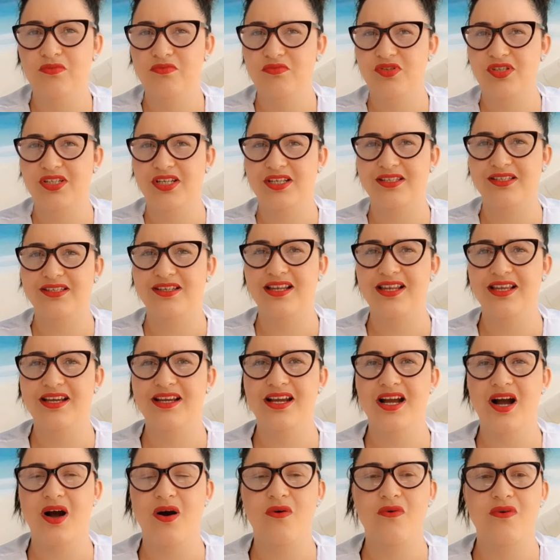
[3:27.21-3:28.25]
Eu não sei se é
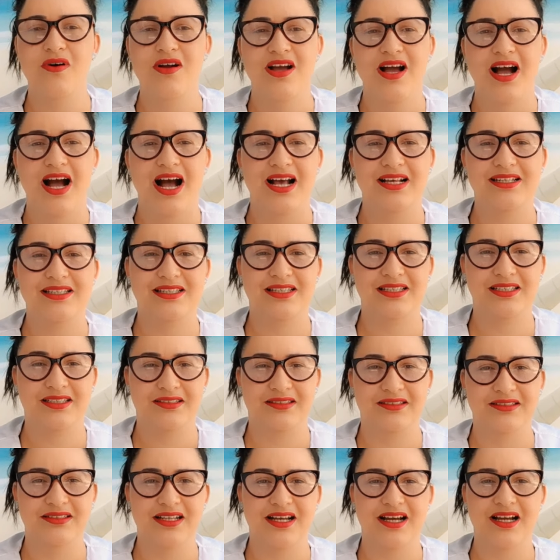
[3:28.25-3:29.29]
legal
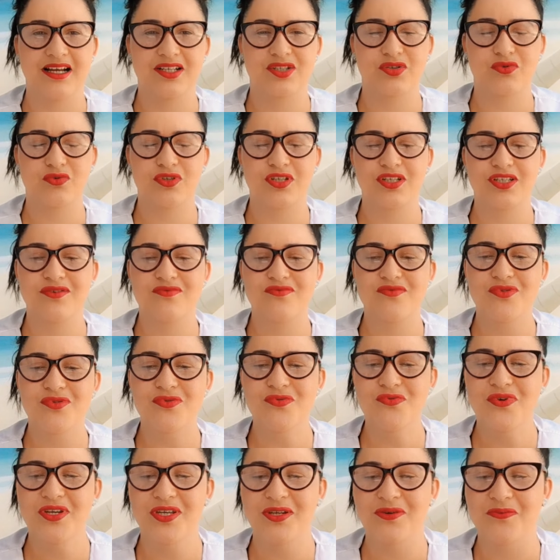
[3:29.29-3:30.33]
assim, tá? As coisas
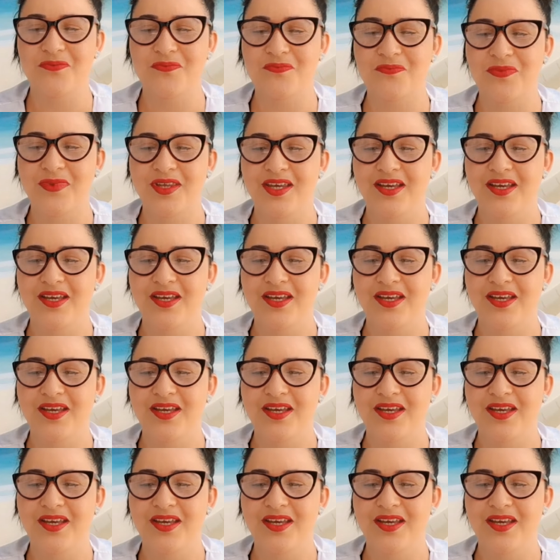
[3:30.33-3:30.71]
evoluíram.